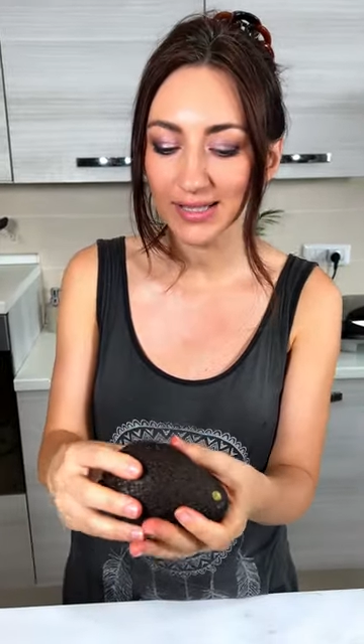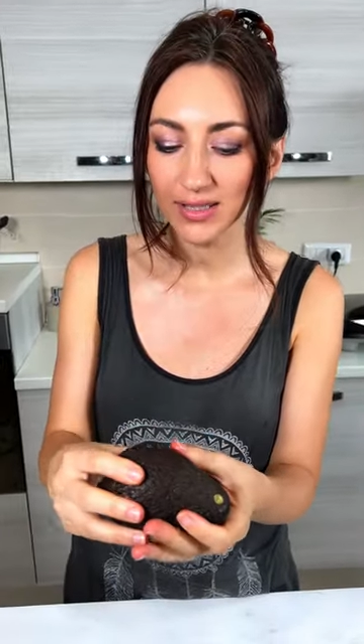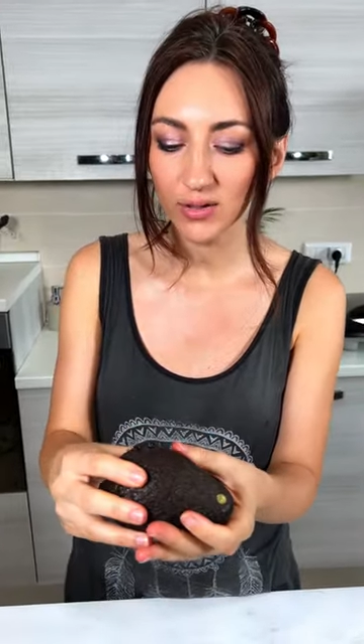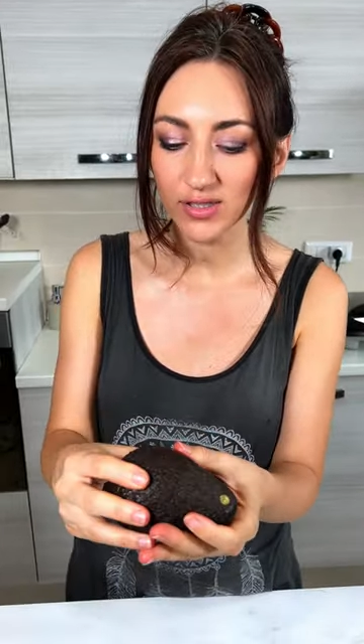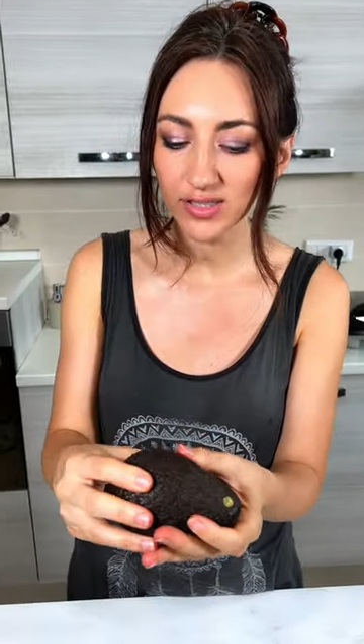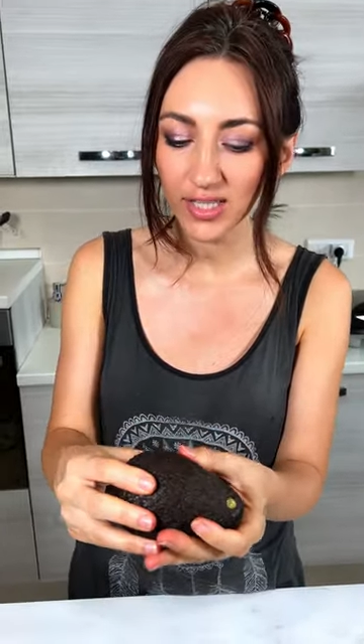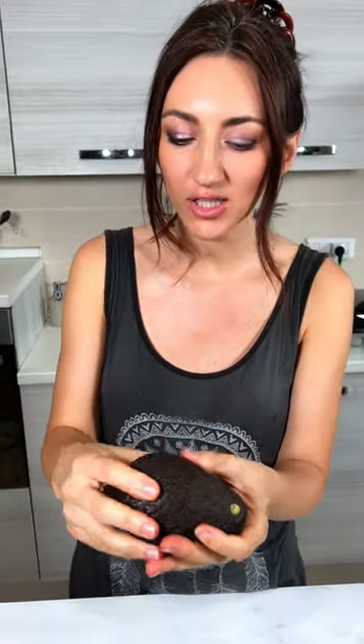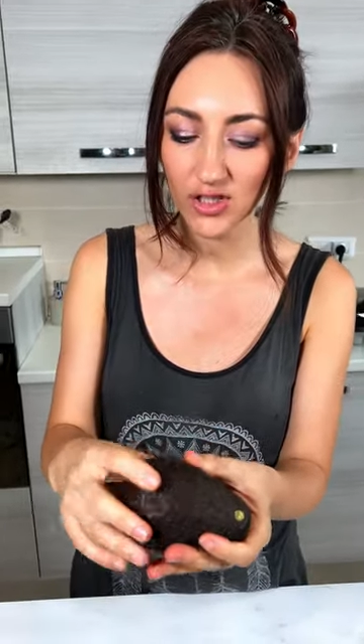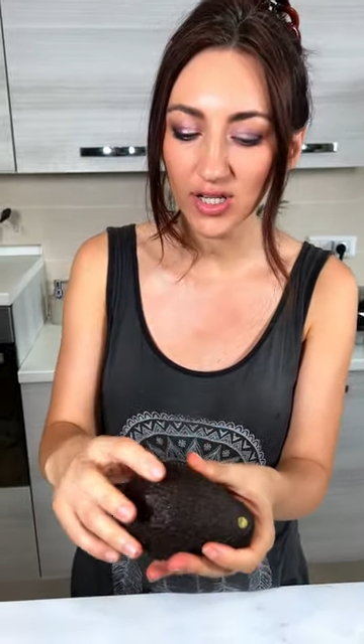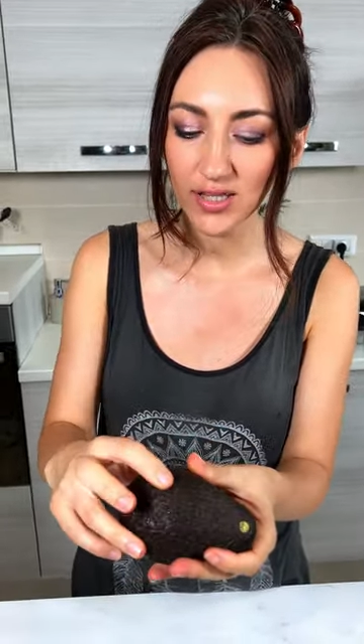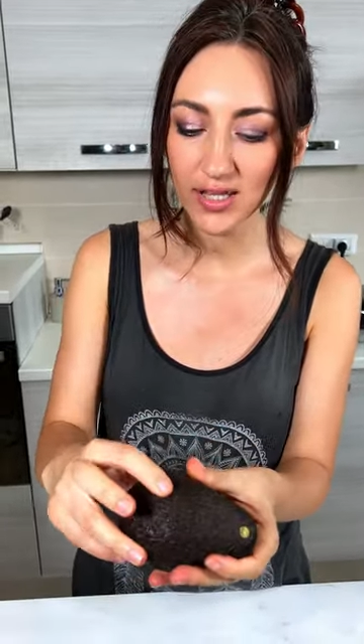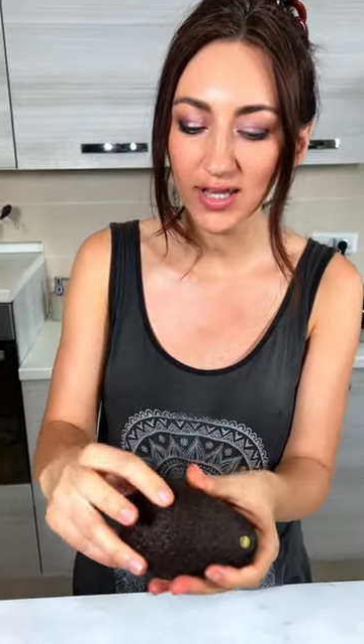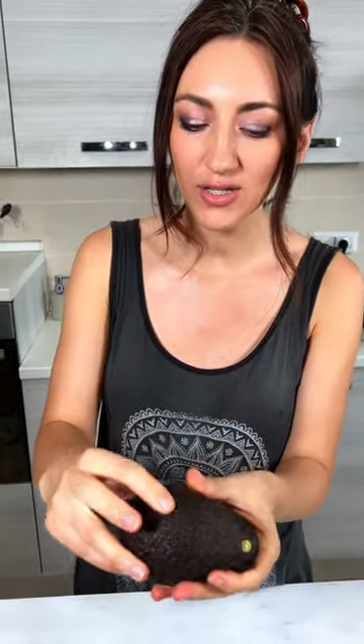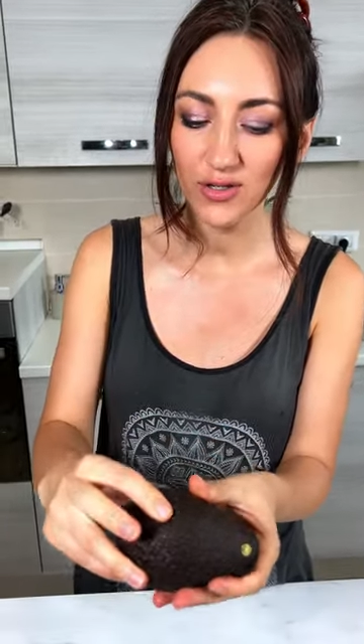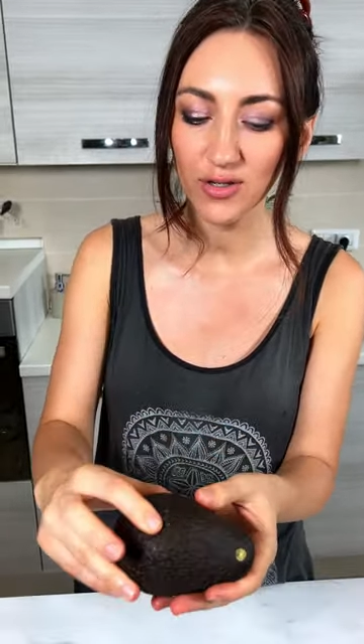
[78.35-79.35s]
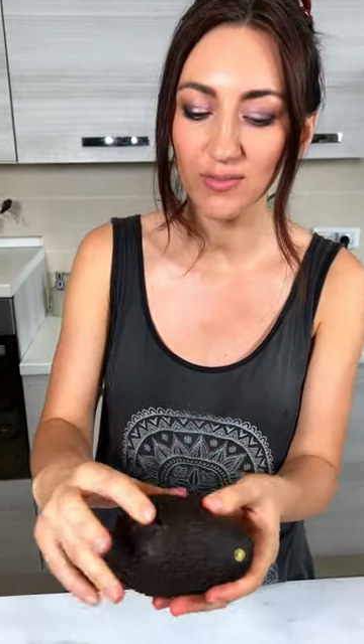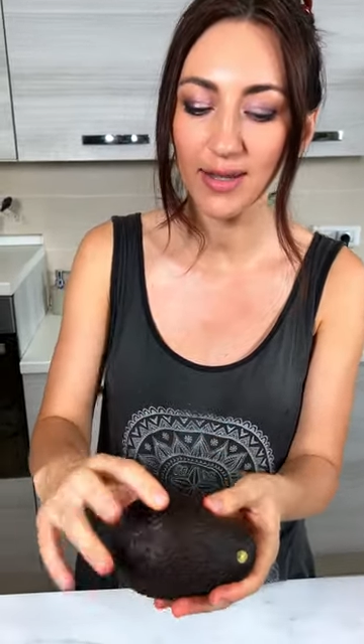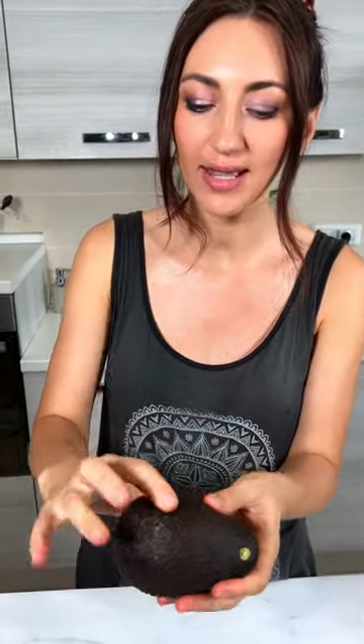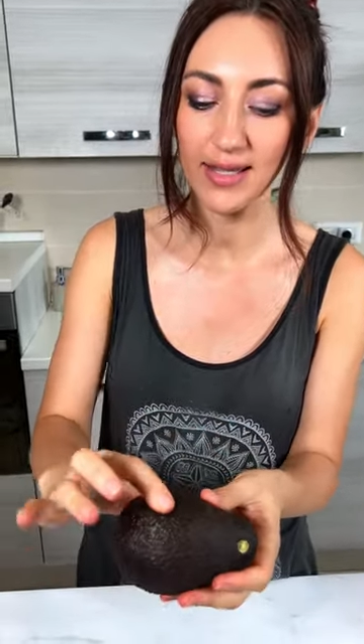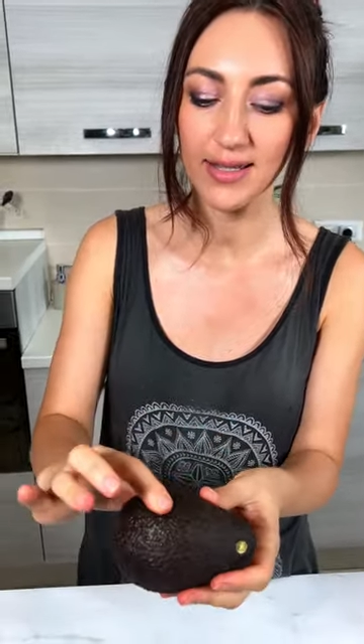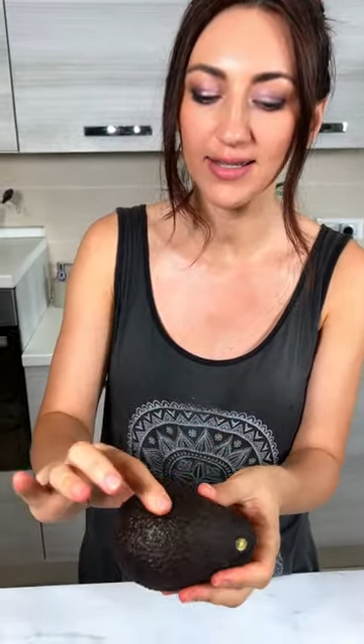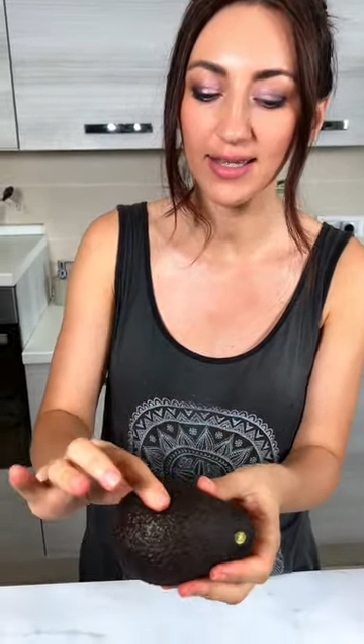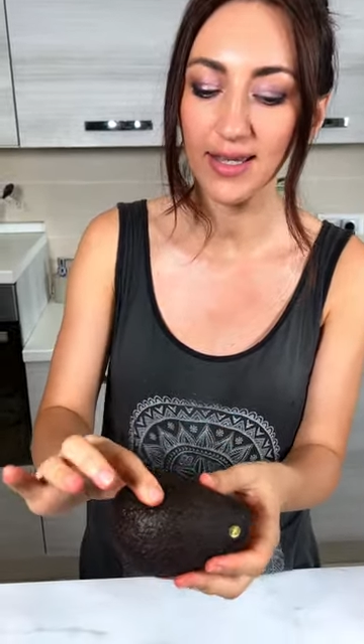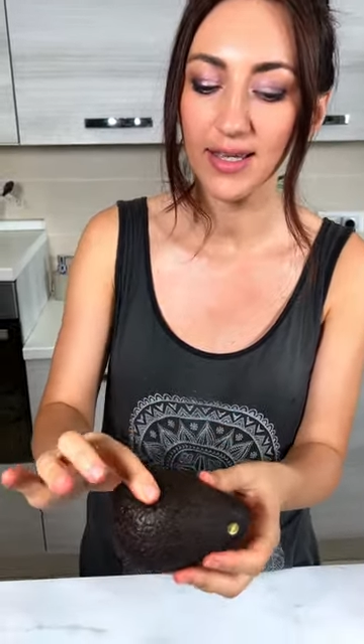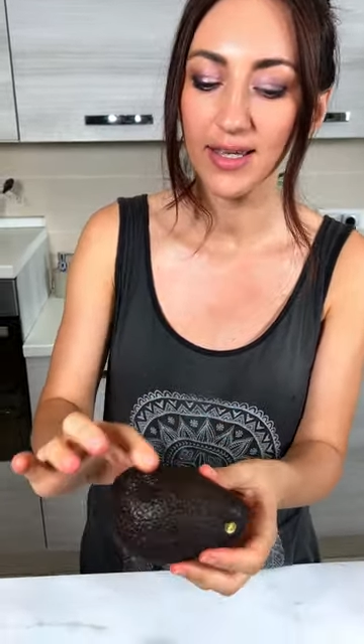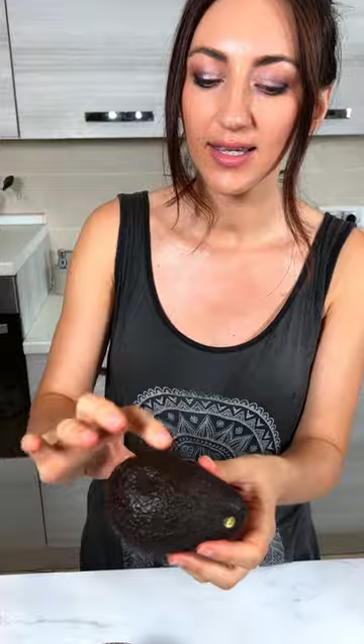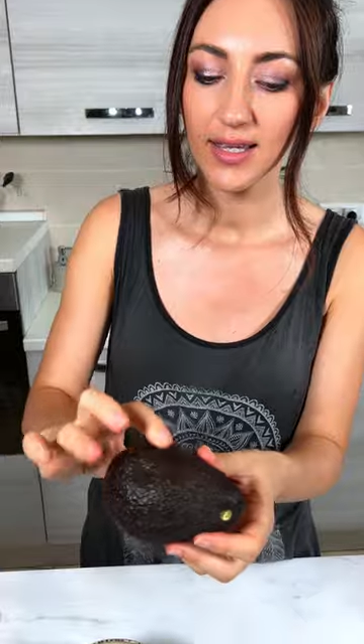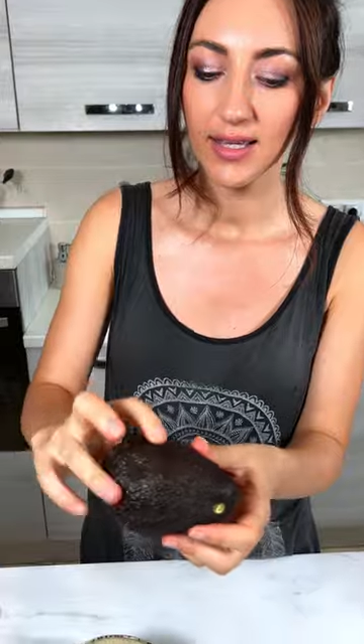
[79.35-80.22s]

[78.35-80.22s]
che lo schiacciate leggermente